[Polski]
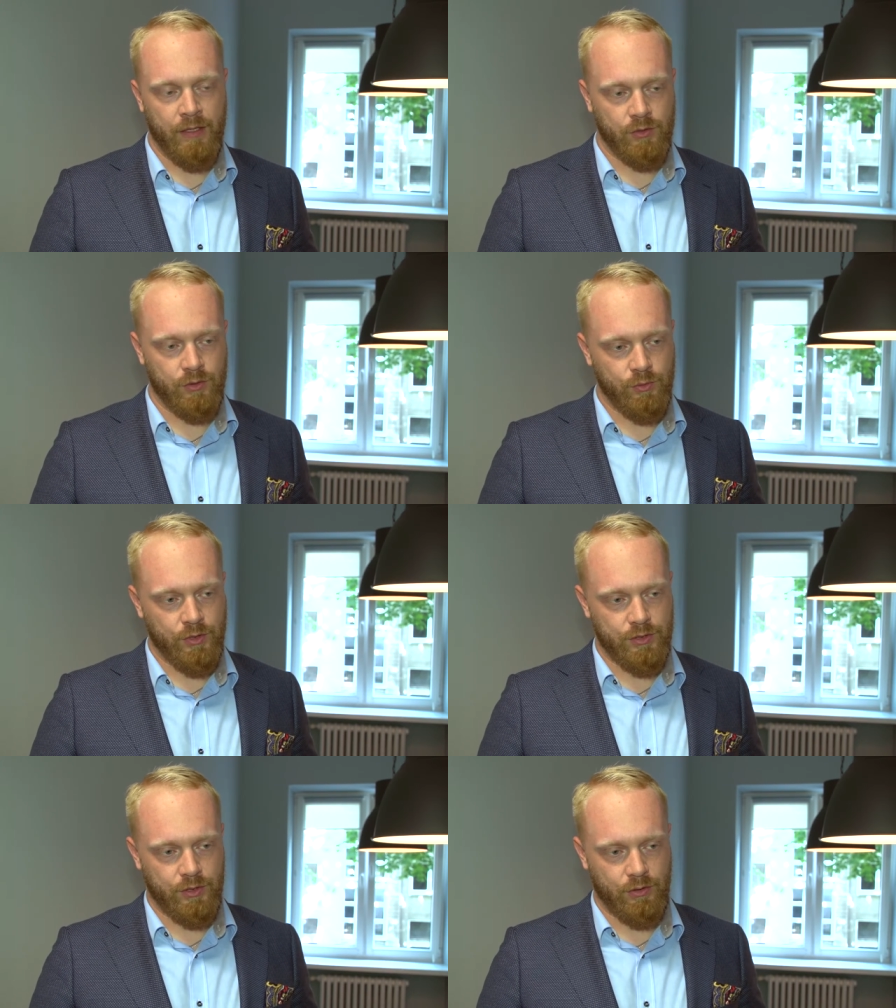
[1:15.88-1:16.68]
Z
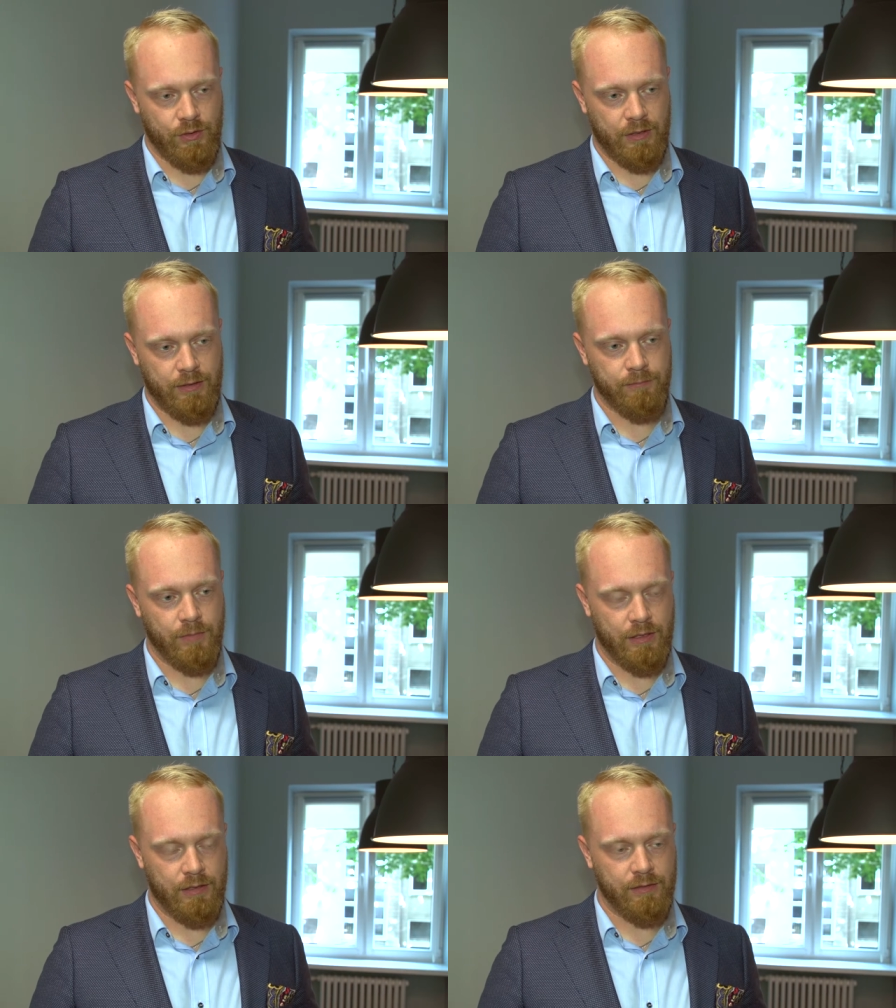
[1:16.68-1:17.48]
drugiej strony
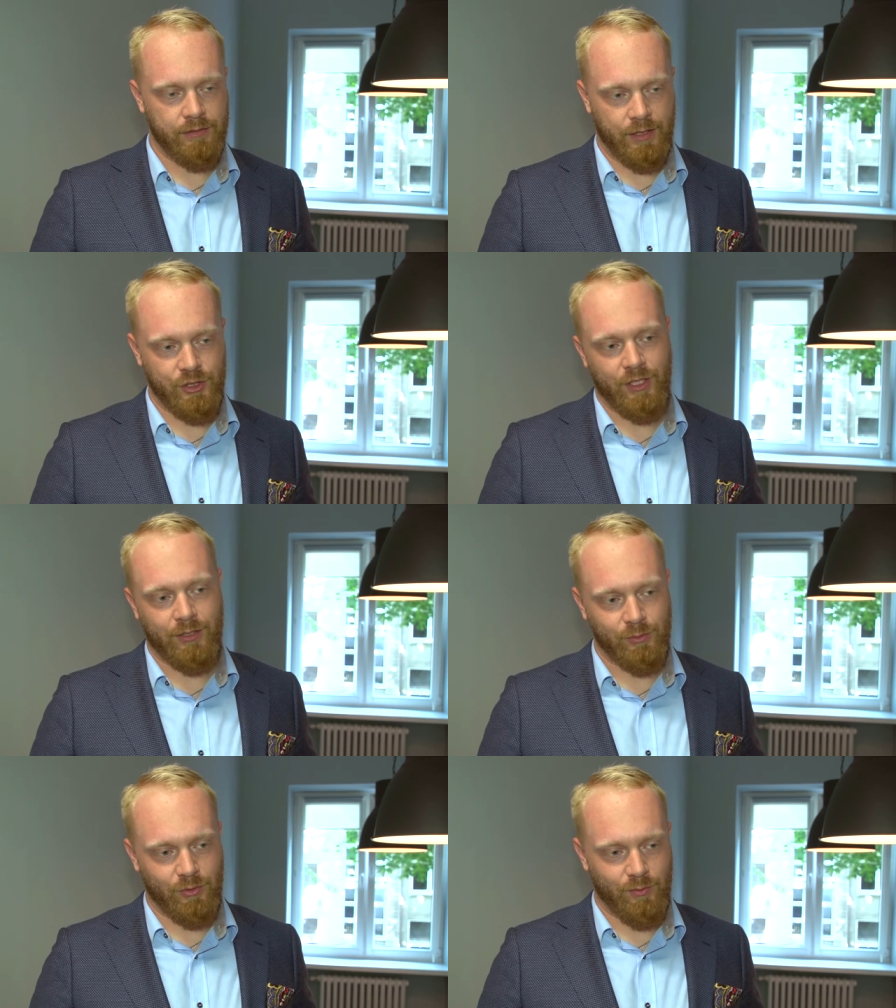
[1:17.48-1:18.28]
e, teczka,
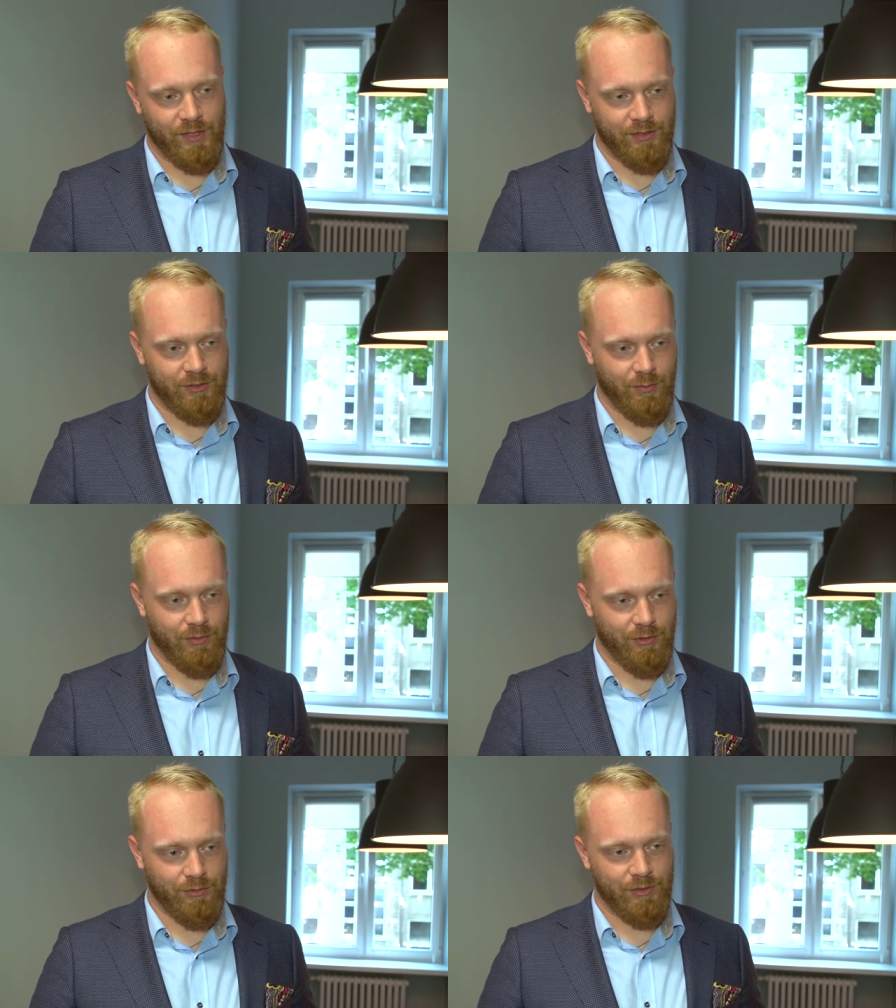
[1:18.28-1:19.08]
którą ma ze
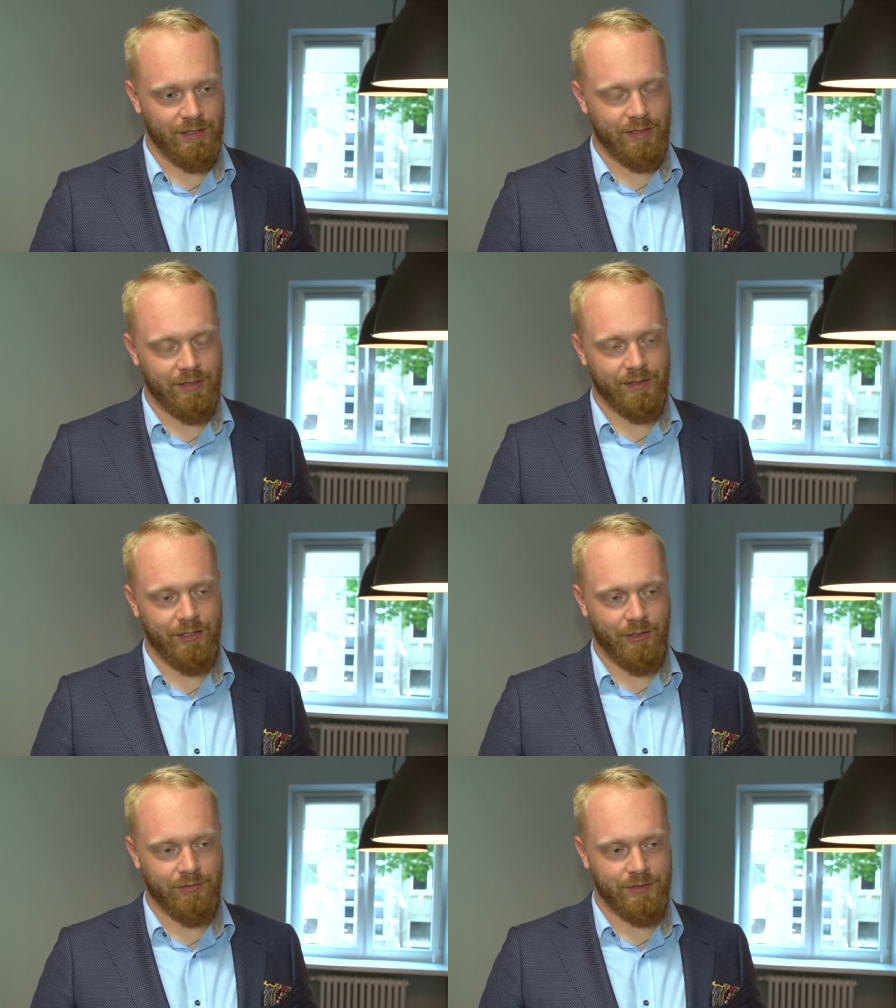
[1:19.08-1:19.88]
sobą e,
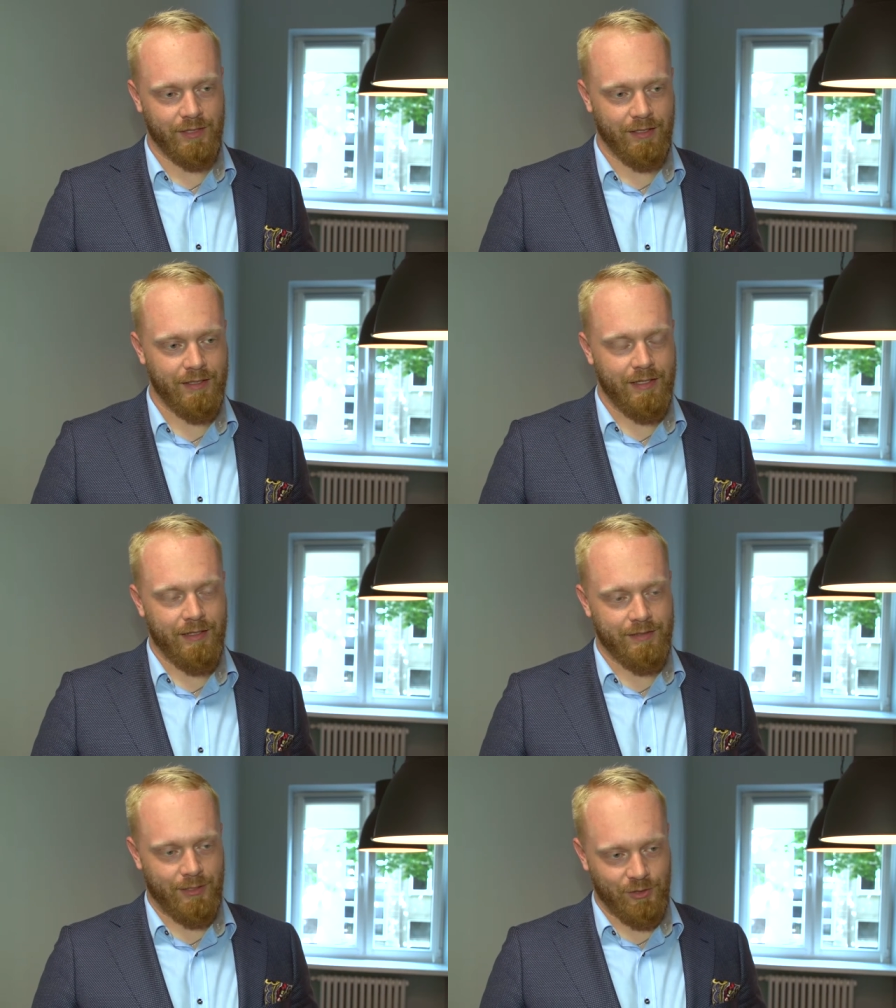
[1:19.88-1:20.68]
kierowca,
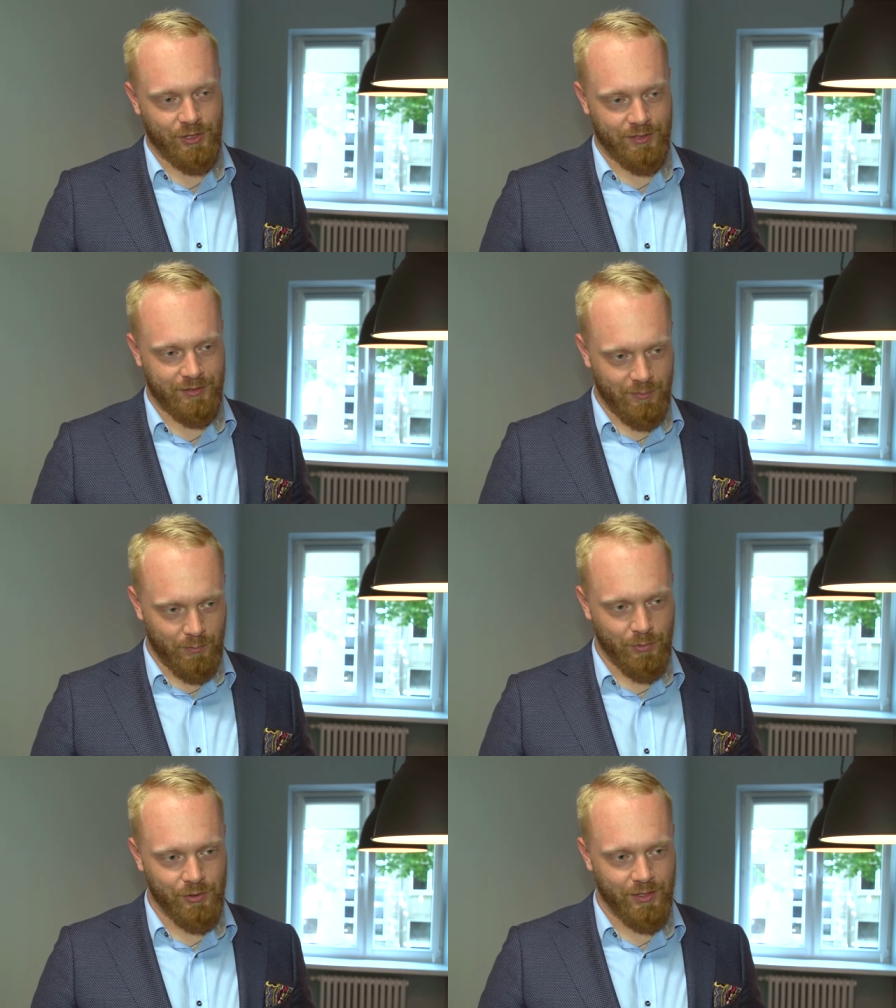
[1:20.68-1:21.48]
cały czas
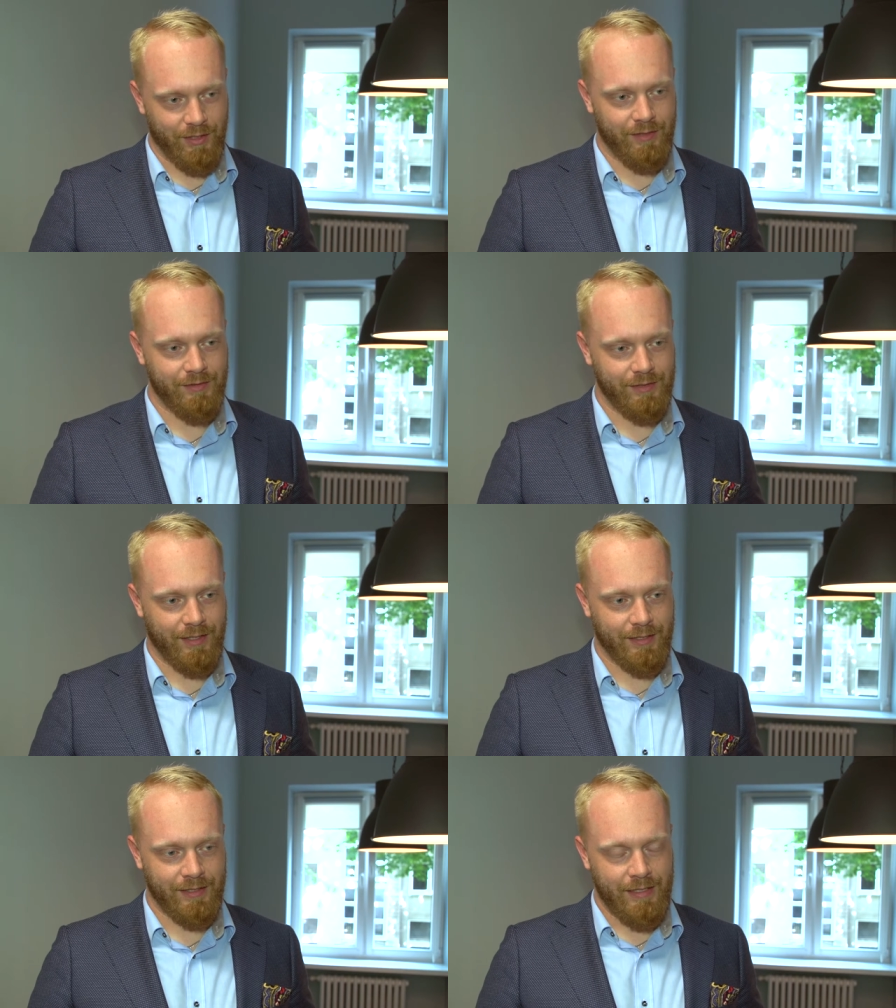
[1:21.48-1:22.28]
puchnie,
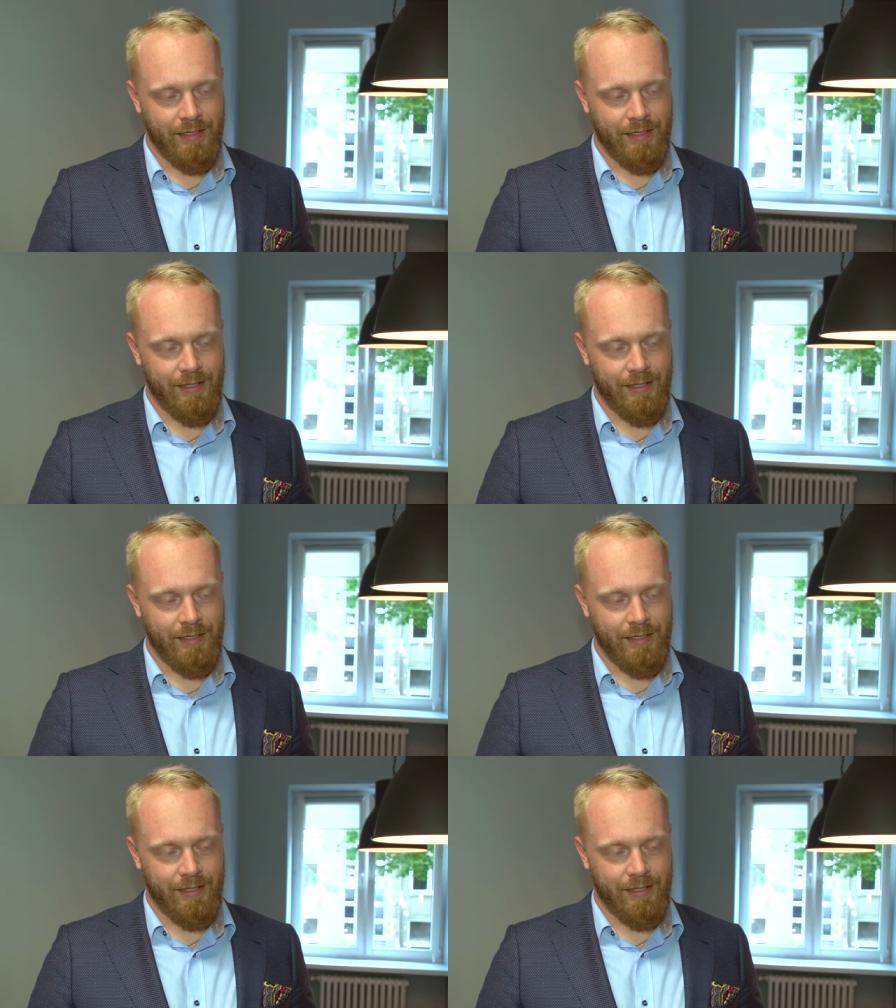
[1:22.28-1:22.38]
tak? tak?